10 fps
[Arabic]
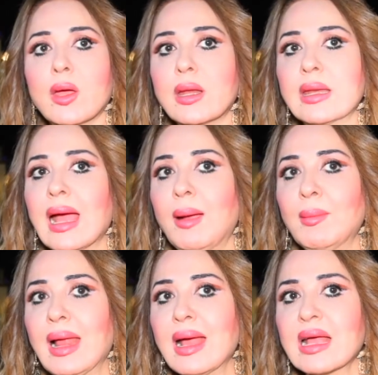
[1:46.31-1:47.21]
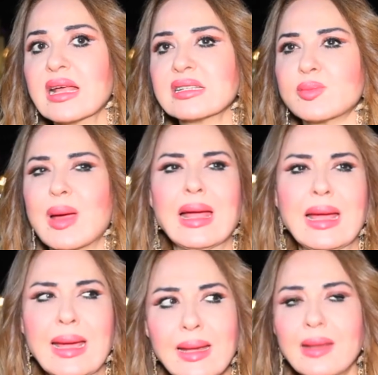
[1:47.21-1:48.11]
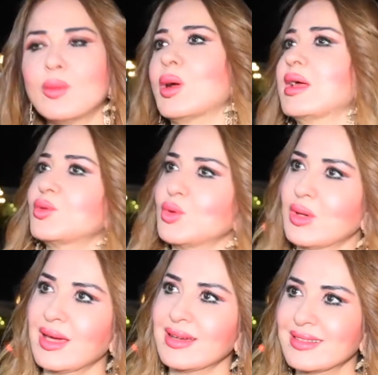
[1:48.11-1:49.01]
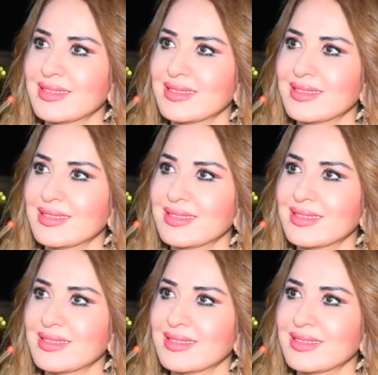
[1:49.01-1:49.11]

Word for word: اني اعمل حاجه اسمها حلوه يا دنيا